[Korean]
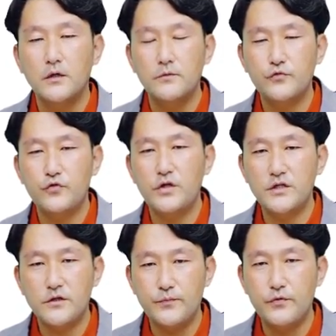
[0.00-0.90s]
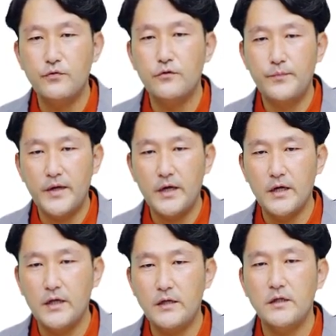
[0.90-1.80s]
그럼 수익에서 비용을
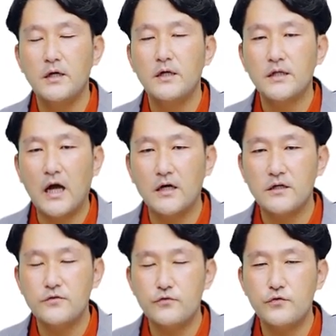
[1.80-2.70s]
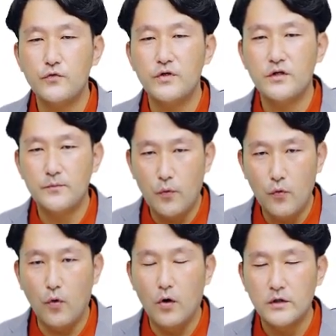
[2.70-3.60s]
뺀 단기 순손익을
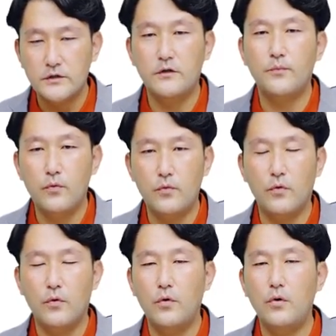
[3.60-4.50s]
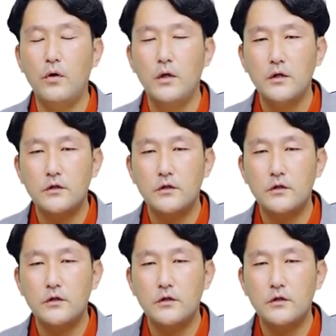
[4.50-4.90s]
보고 그걸 보고